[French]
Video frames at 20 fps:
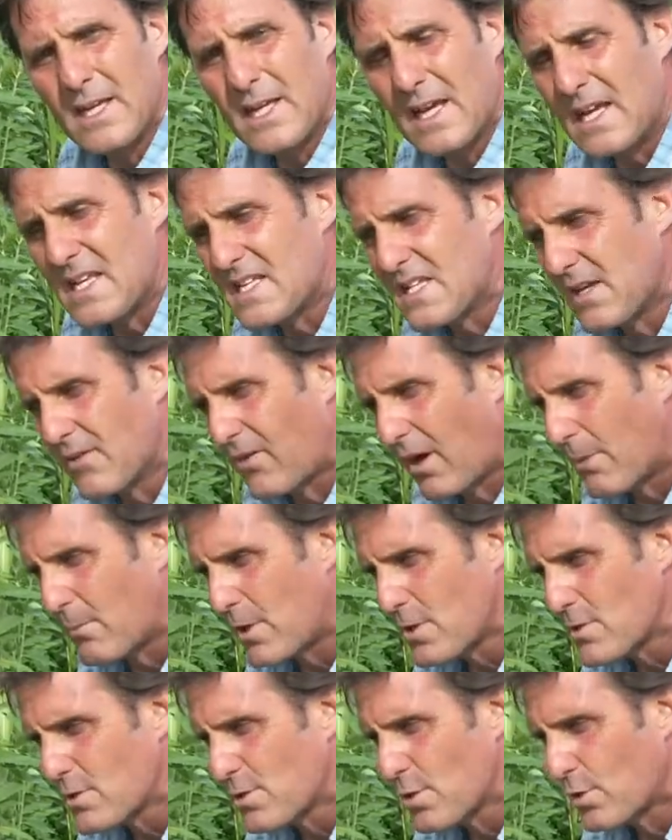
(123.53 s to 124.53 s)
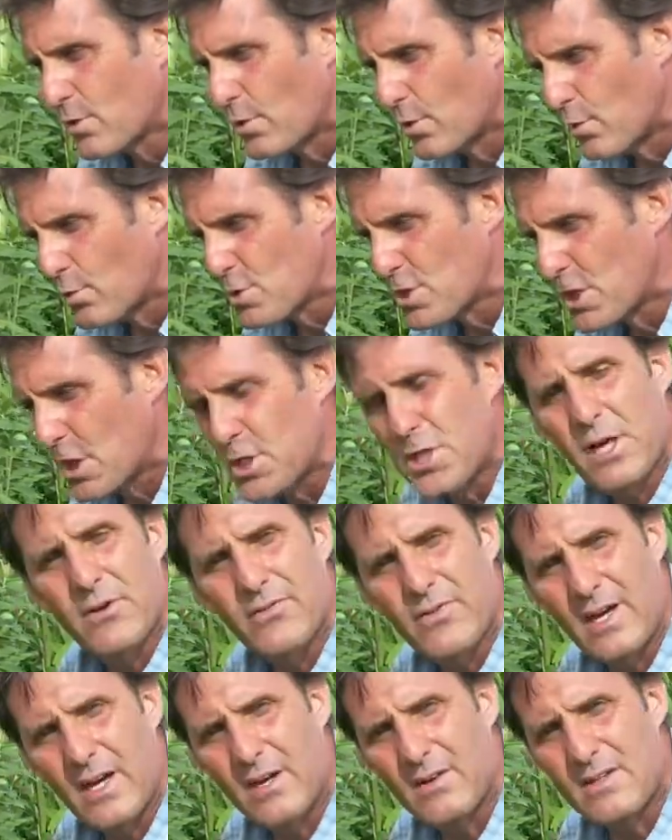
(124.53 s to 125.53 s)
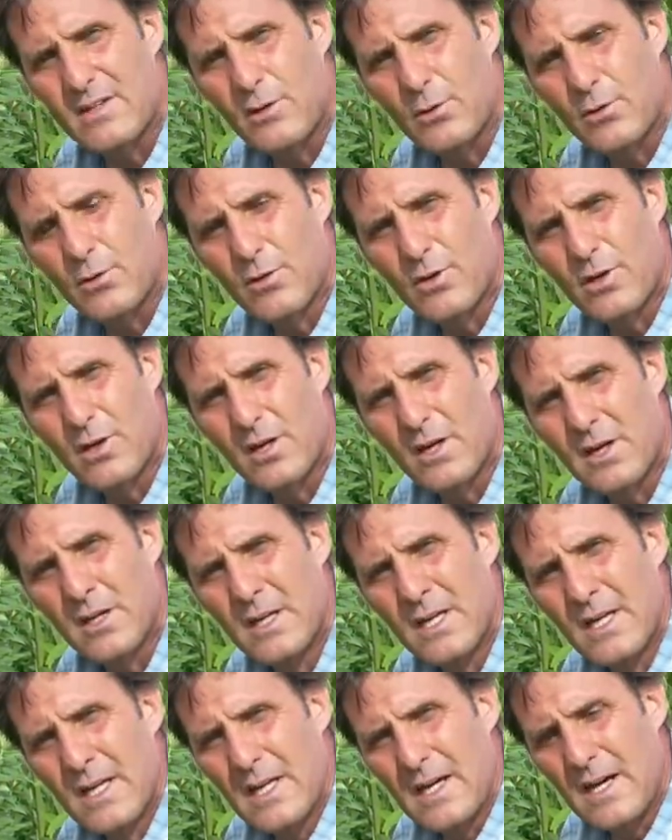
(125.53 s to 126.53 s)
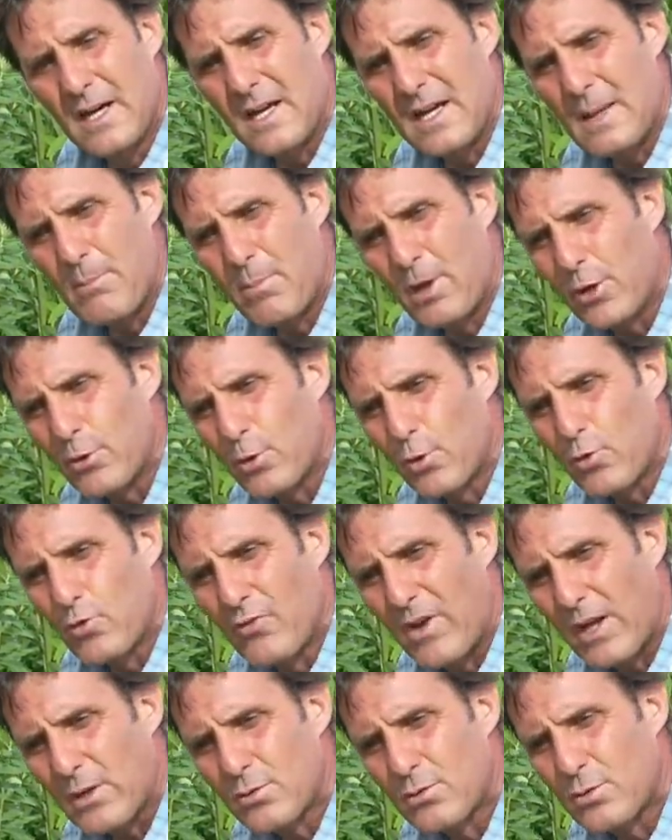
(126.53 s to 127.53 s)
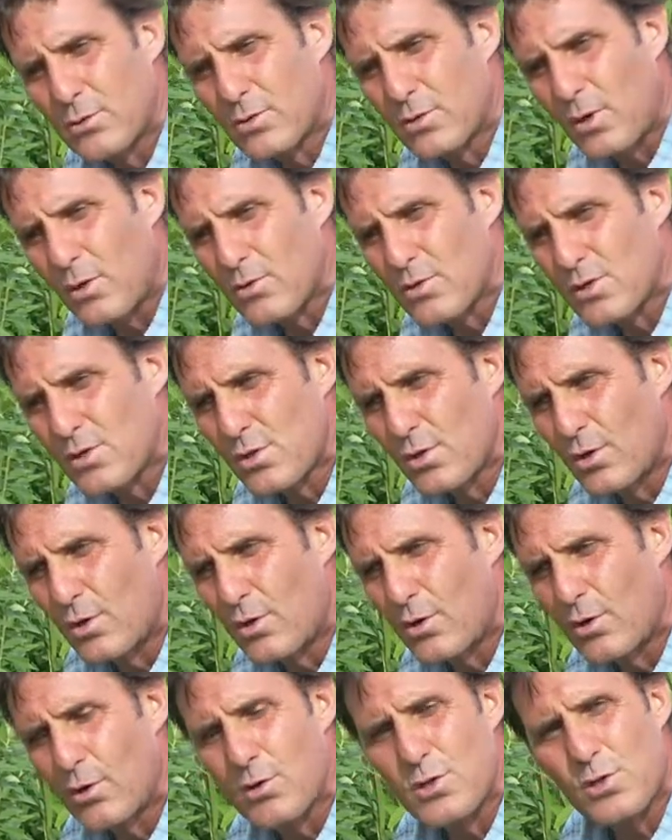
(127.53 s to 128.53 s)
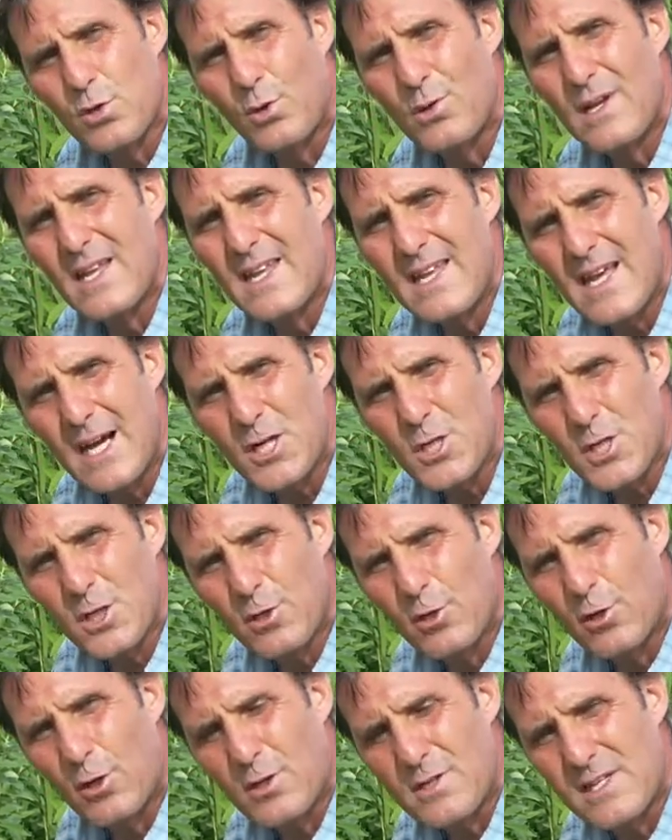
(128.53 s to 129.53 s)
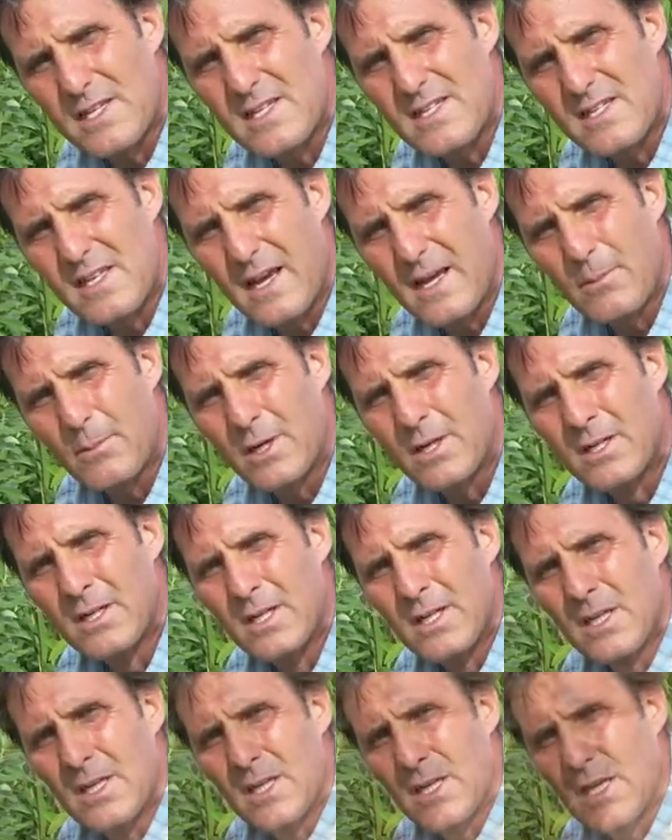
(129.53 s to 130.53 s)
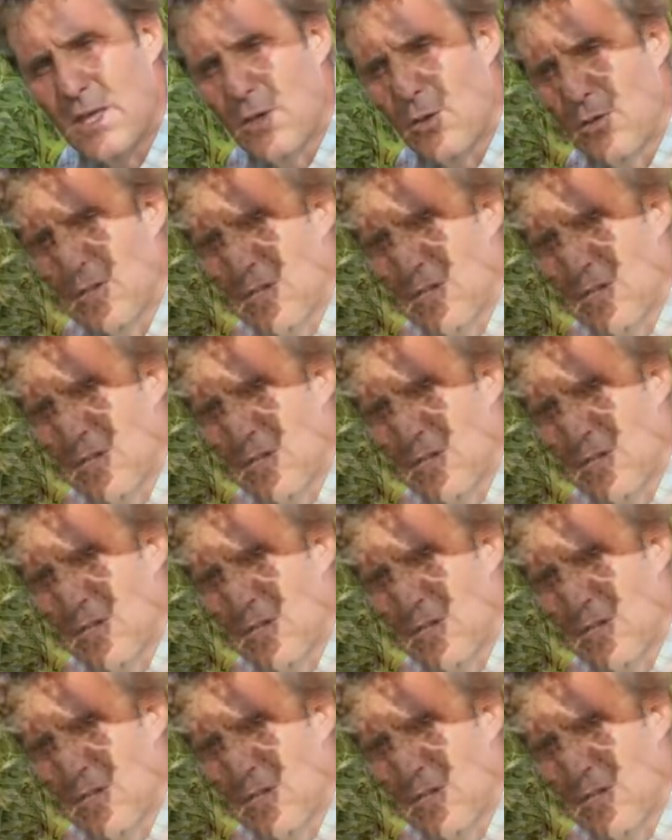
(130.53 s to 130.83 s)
Et c'est vraiment ce que l'on cherche à faire. Donc euh, les plantes de couverture sont, l'énergie de notre système et on